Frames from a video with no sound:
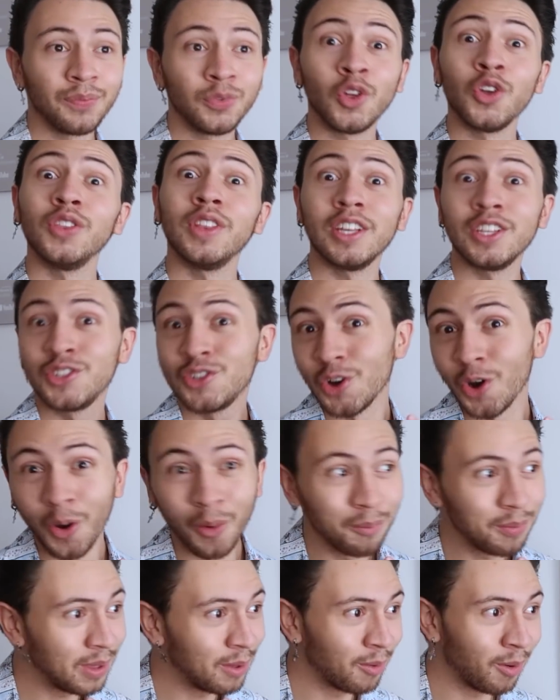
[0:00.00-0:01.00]
donde
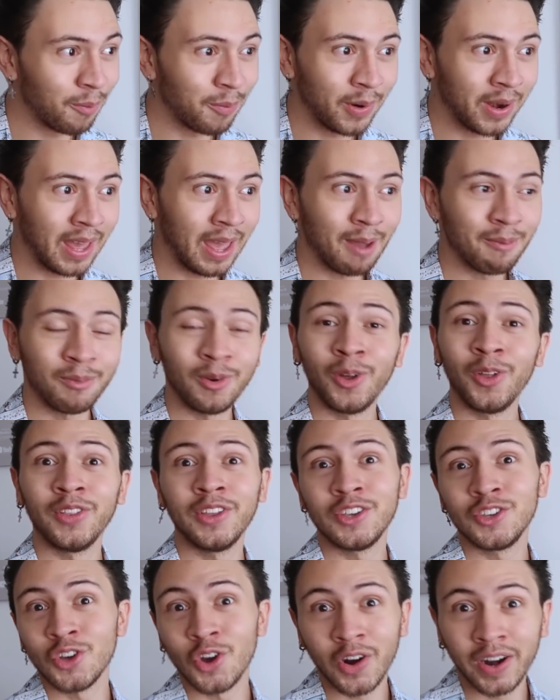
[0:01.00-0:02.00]
yo vivo, por ejemplo,
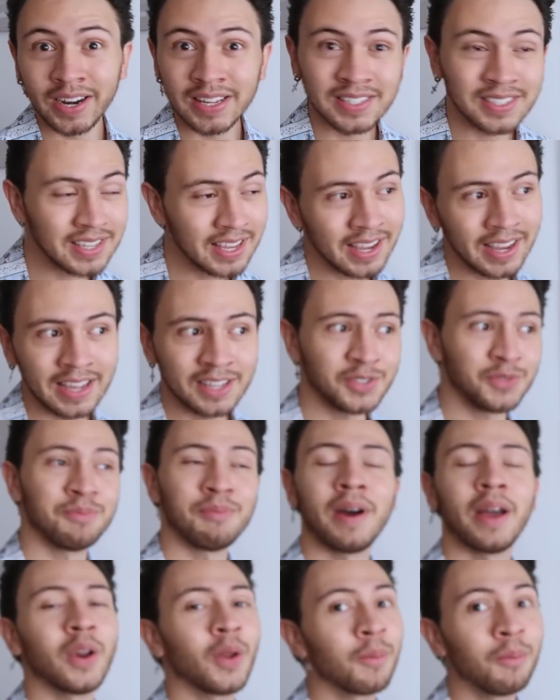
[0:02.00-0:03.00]
donde yo crecí, que es un
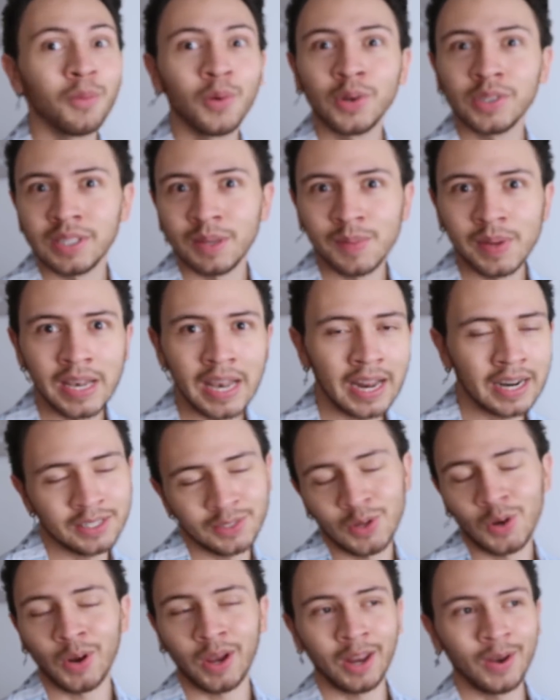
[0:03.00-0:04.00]
barrio muy similar,
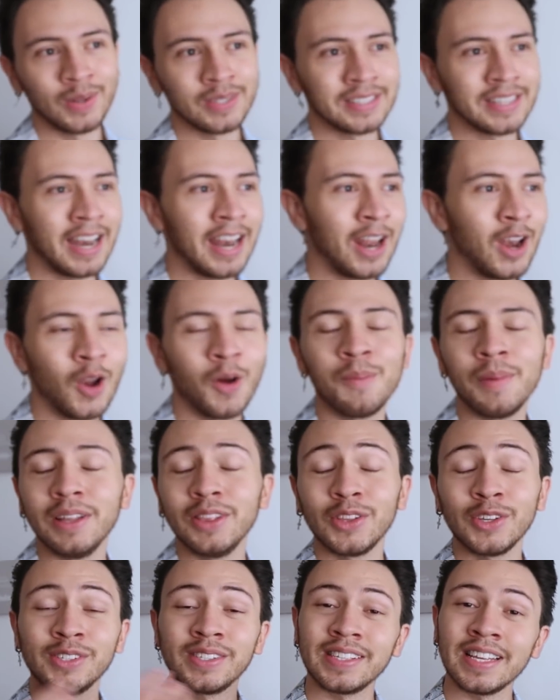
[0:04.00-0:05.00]
solo que no está en la loma,
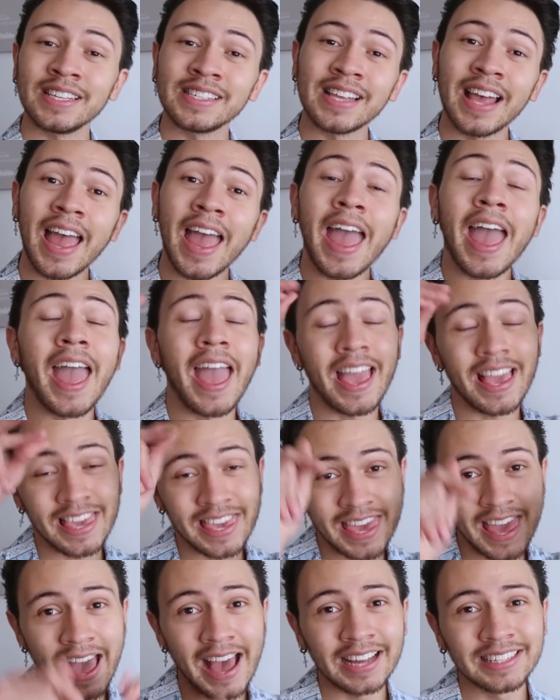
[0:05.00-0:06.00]
entonces
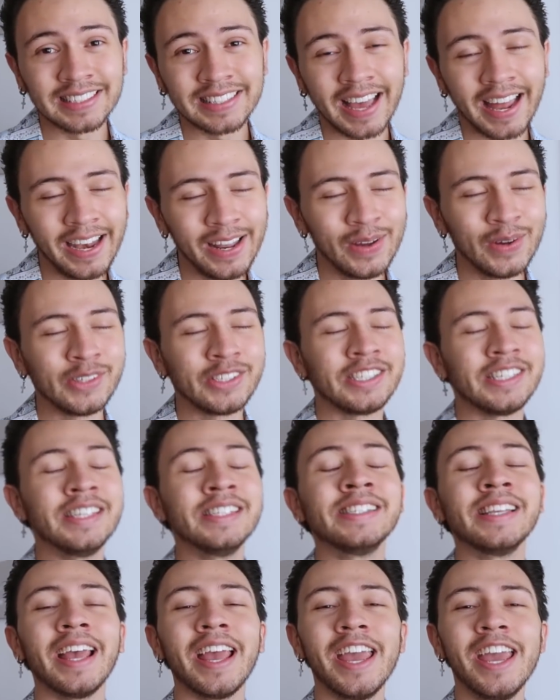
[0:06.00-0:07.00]
ya,
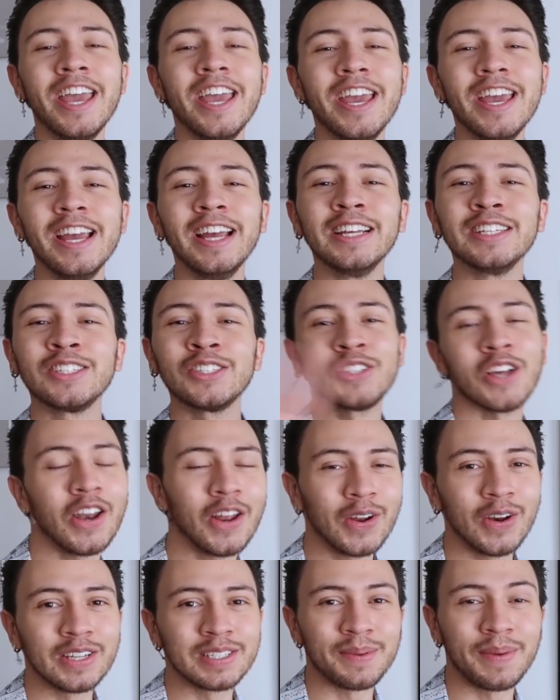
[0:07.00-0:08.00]
caliuchis y
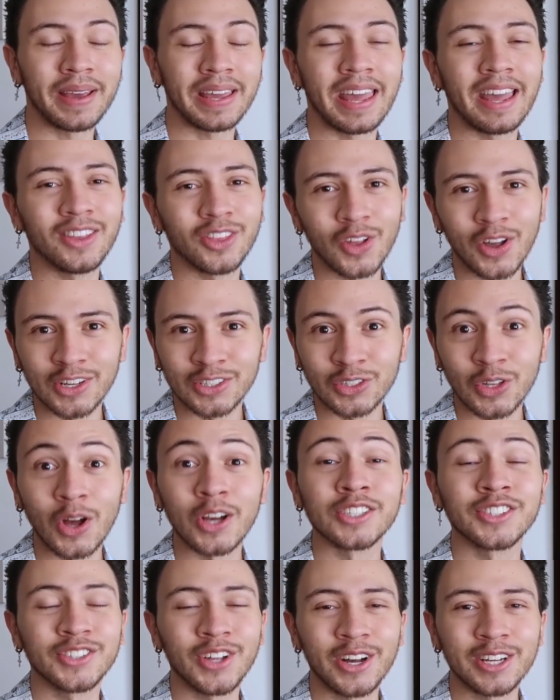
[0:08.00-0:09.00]
con los me aquí en todos,
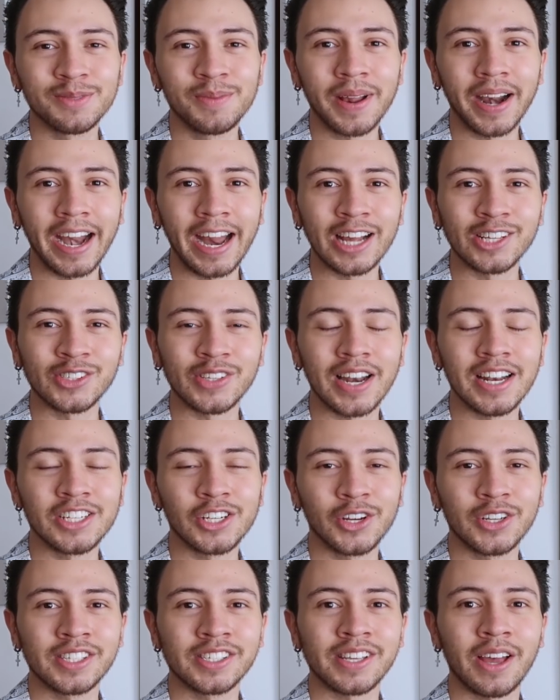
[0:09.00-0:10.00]
todos, todos mis redes sociales,
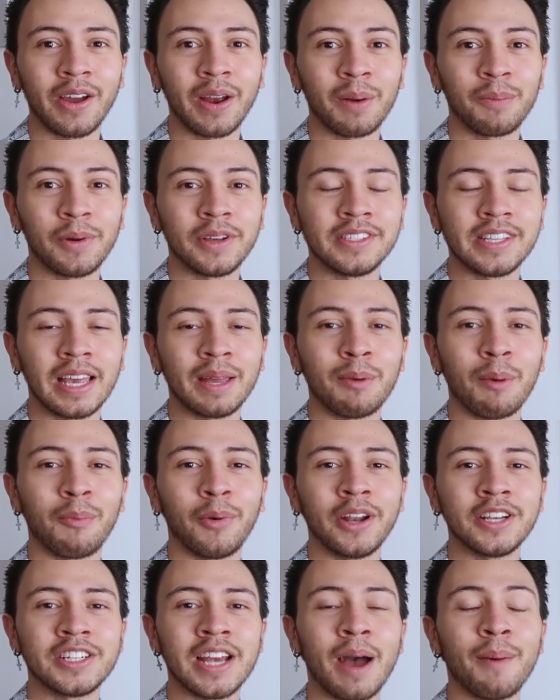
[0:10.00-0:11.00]
chicos. Ya saben que pueden seguirme
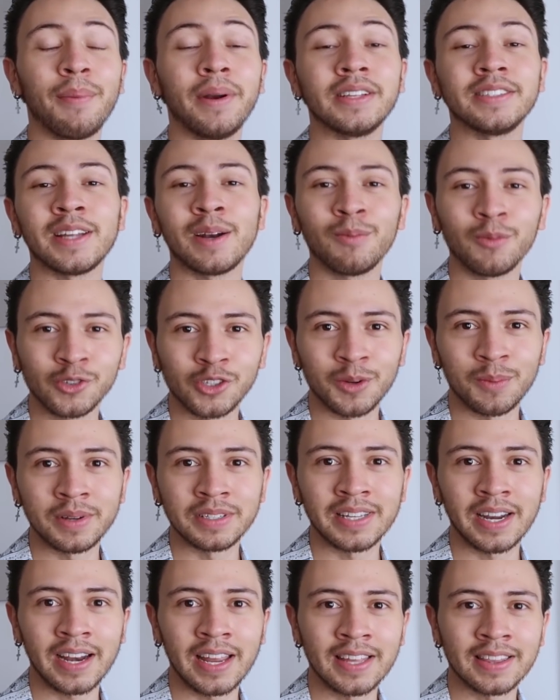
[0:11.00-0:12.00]
por allá para estar mucho
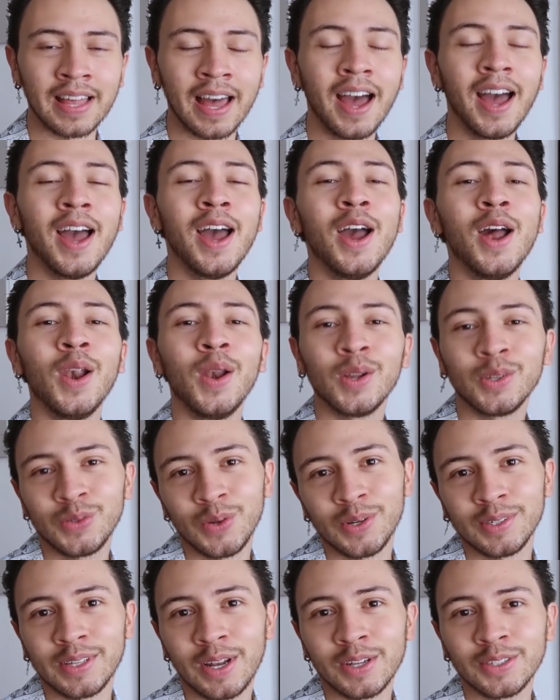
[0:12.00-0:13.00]
más cerquita los
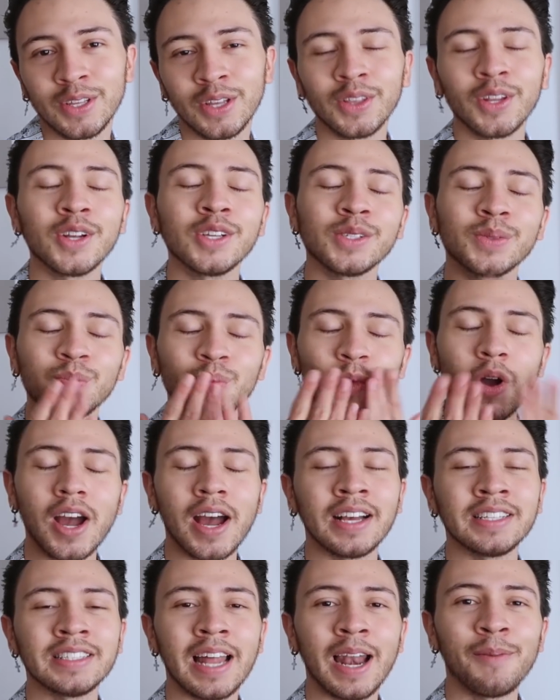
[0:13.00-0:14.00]
unos de los otros.
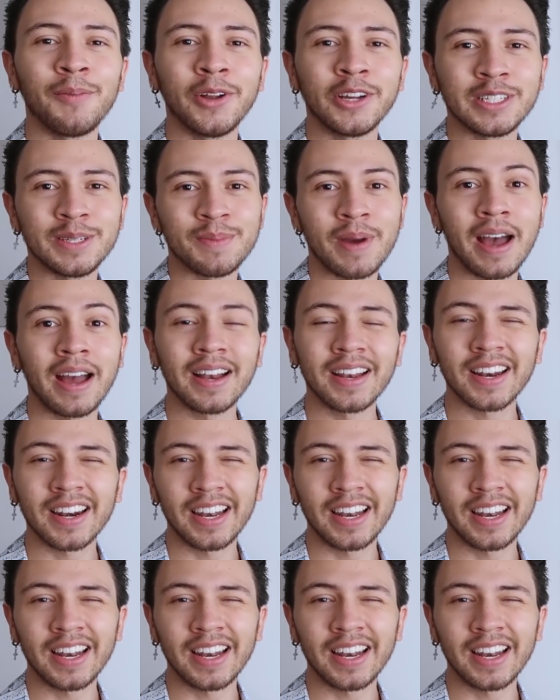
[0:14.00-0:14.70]
Hasta la próxima.